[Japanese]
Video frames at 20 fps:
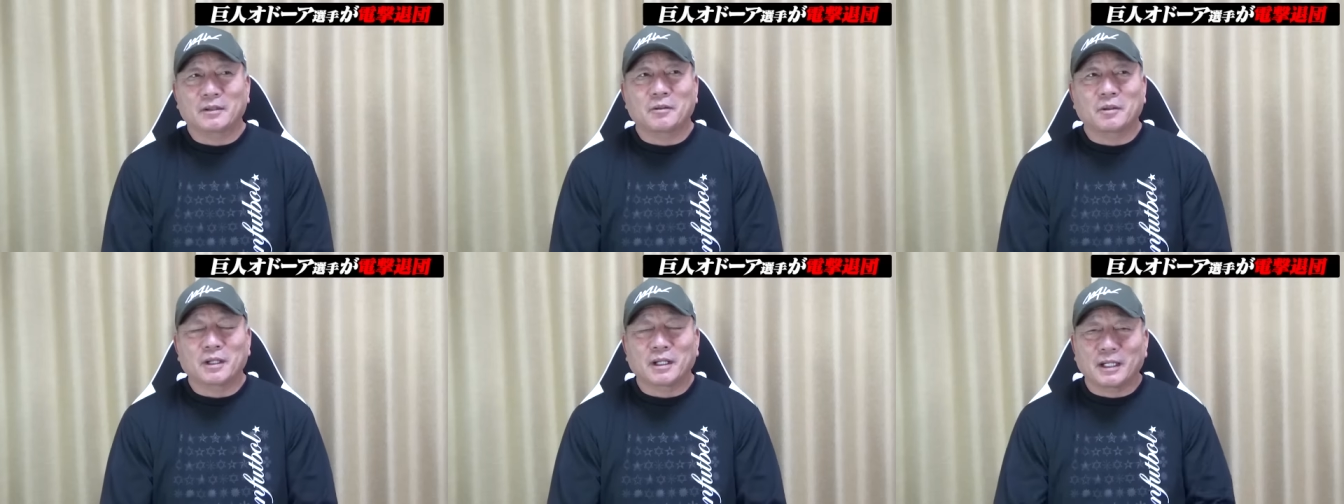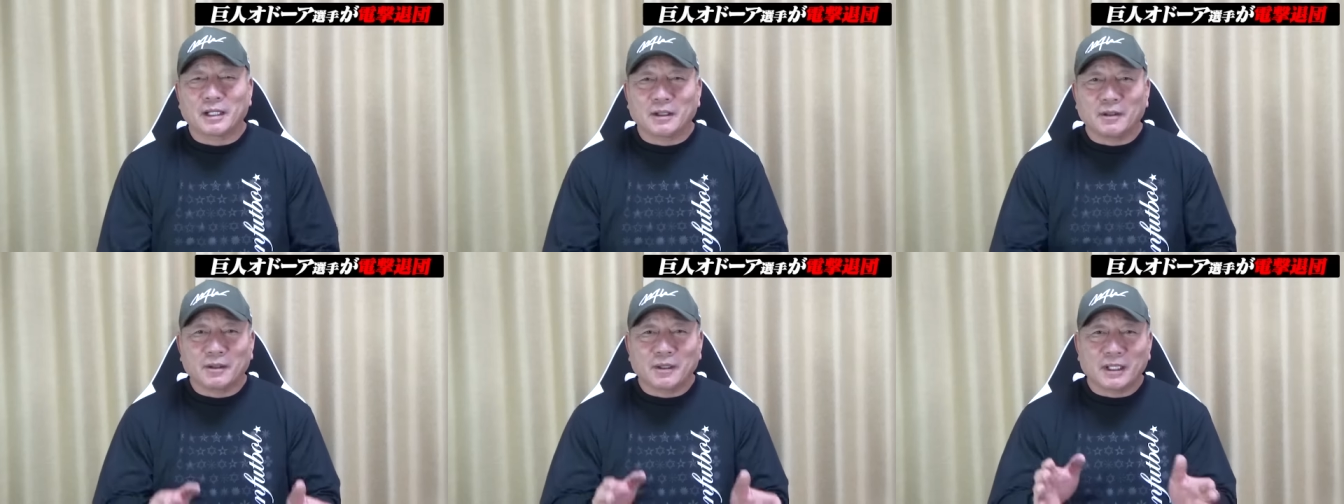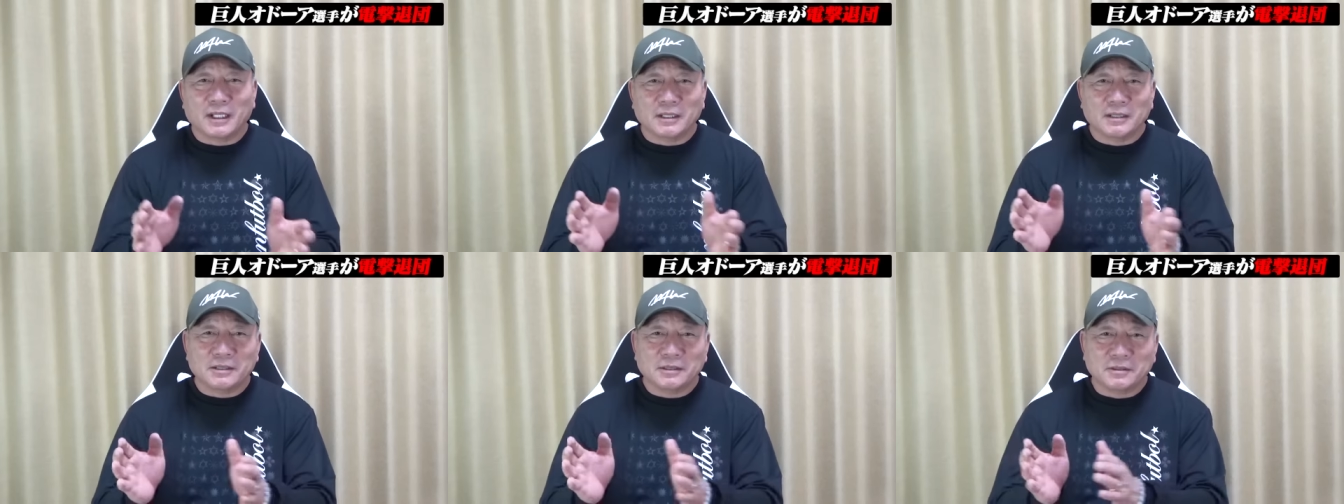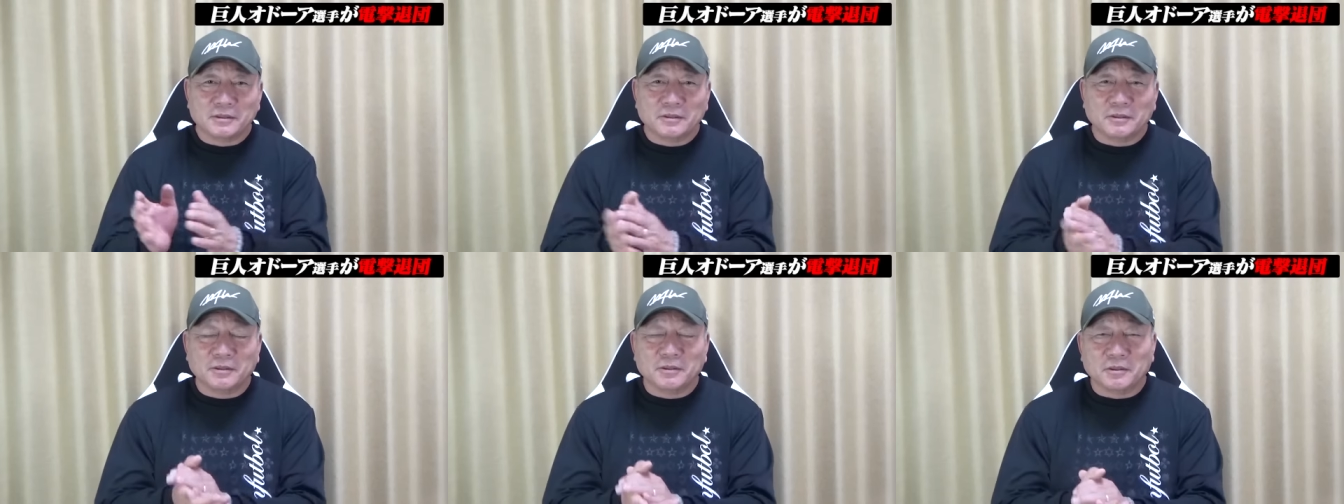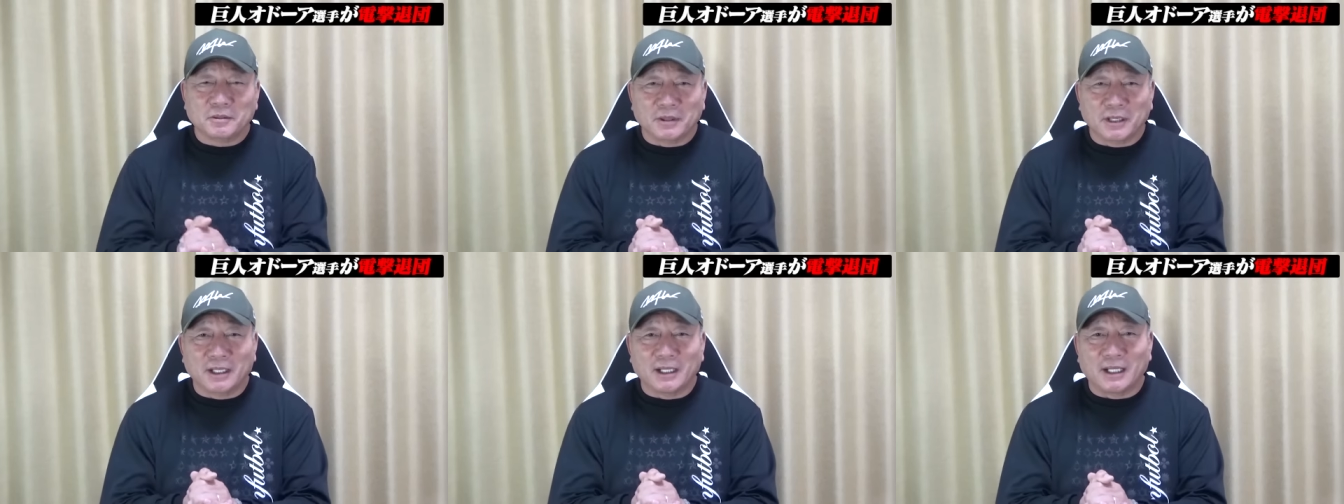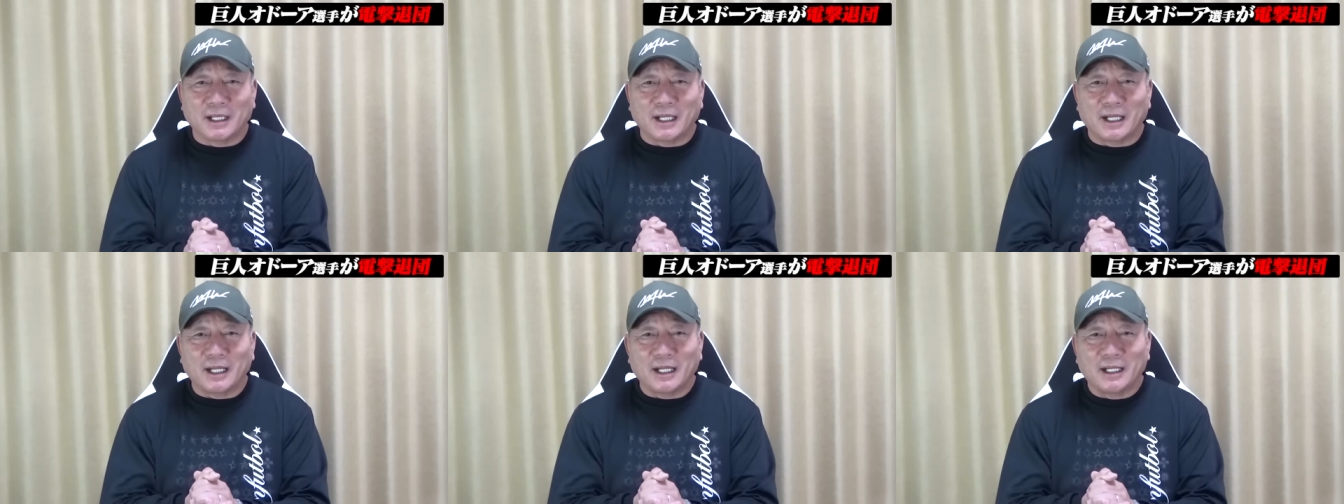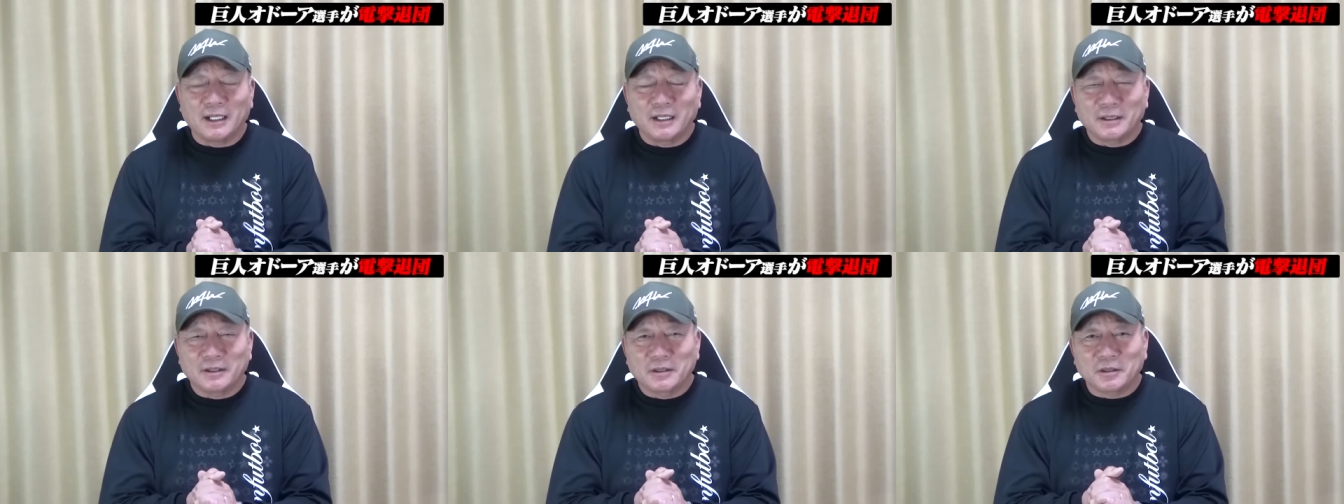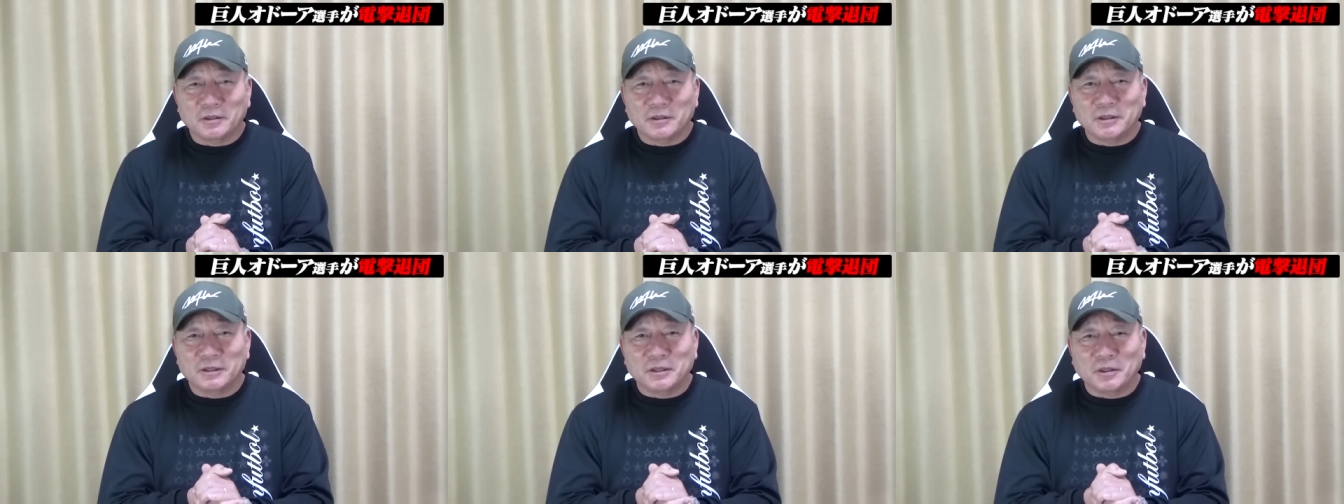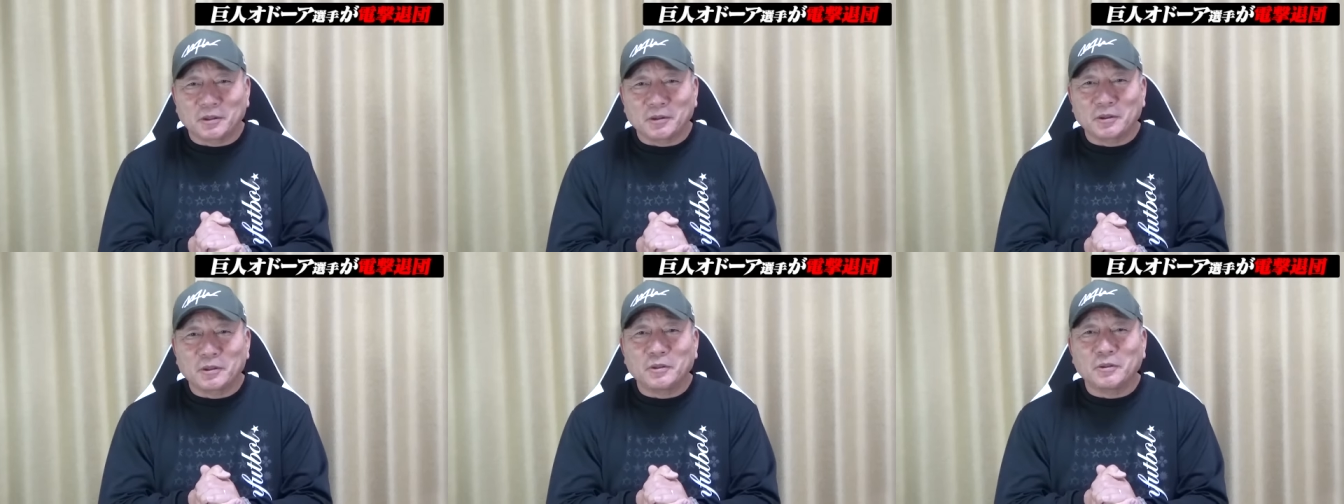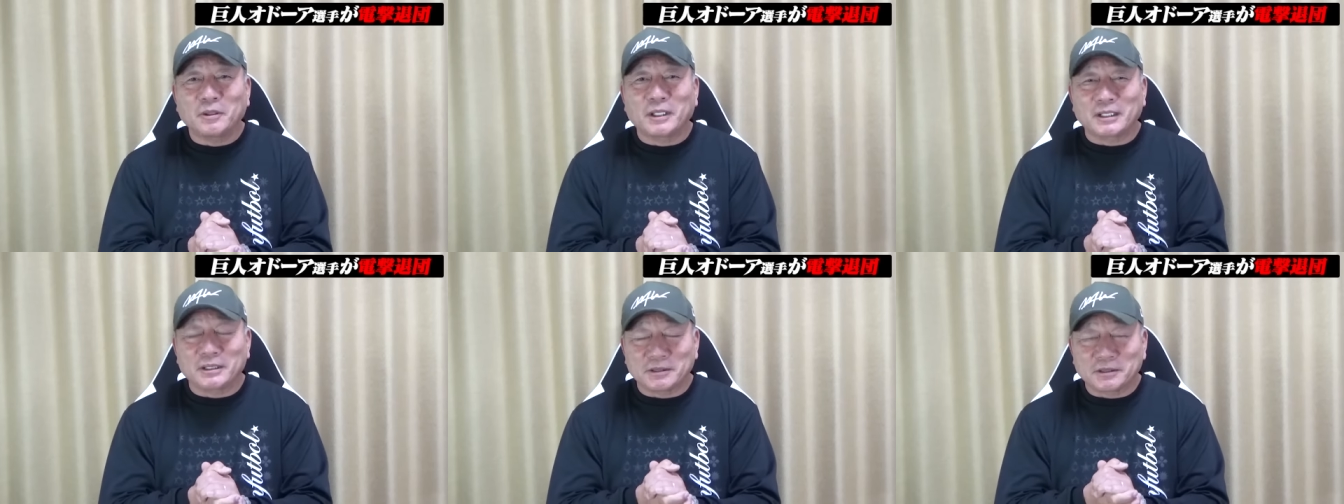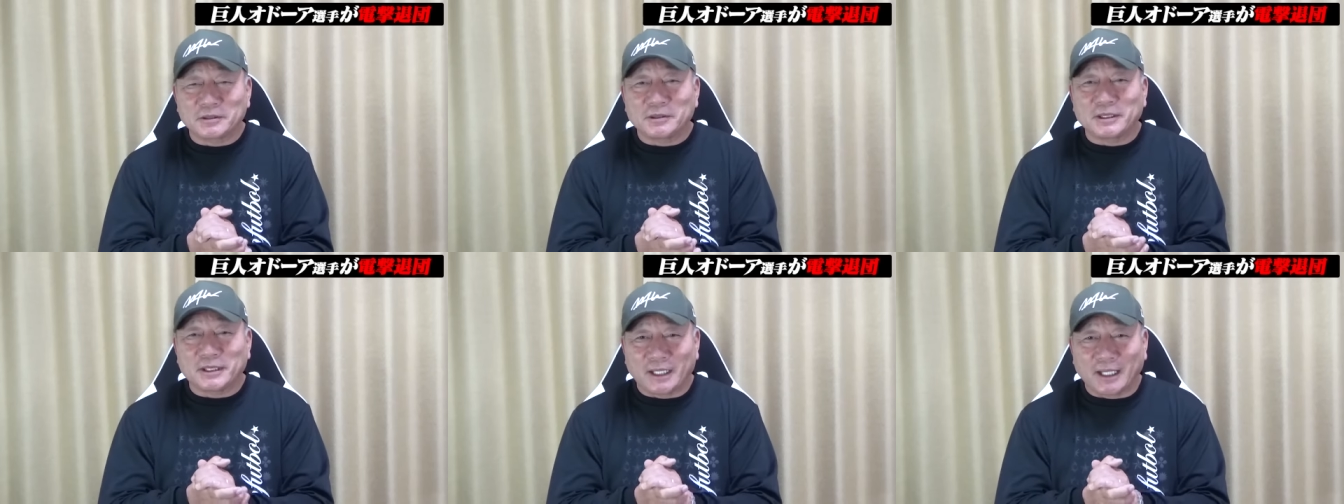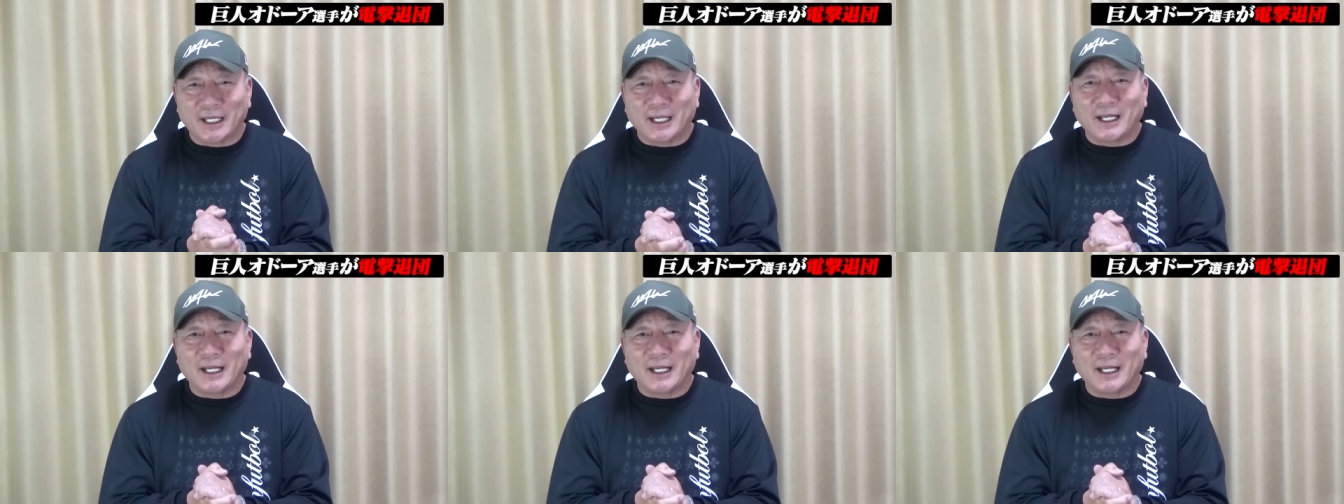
これからお話しすることは、うん、巨人のお童話について、